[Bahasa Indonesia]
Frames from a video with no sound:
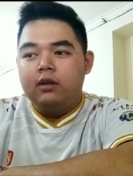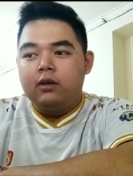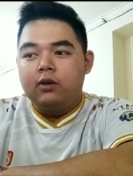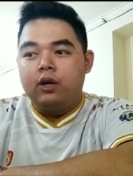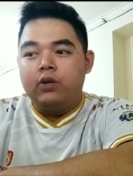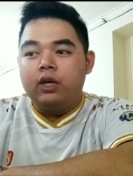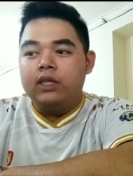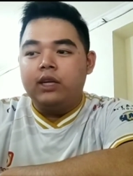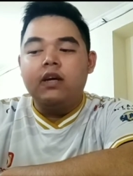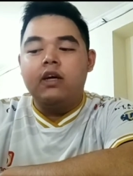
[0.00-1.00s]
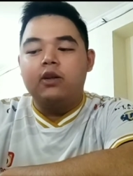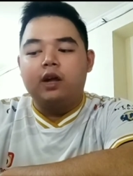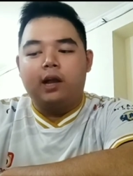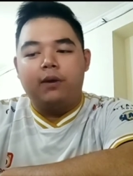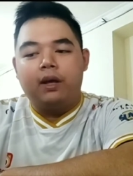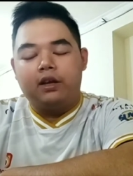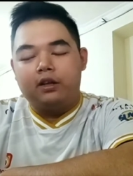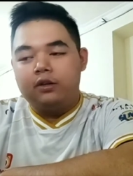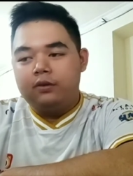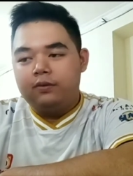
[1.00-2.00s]
gue juga seneng gitu ngelawan ini.
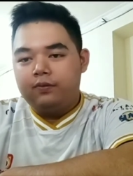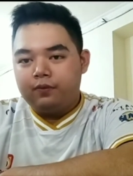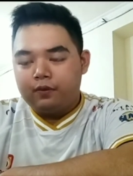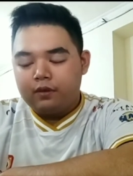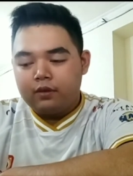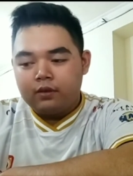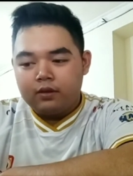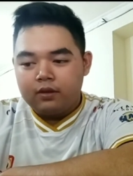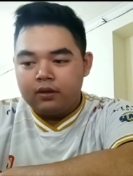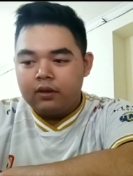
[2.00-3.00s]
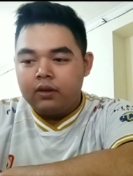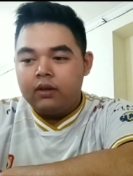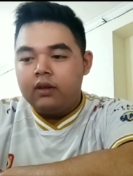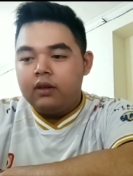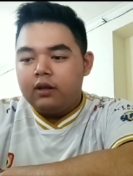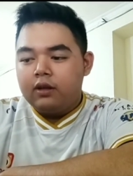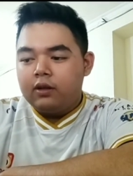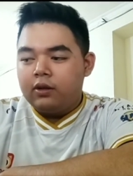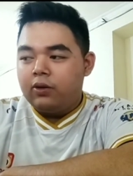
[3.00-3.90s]
Gitu. Hmm.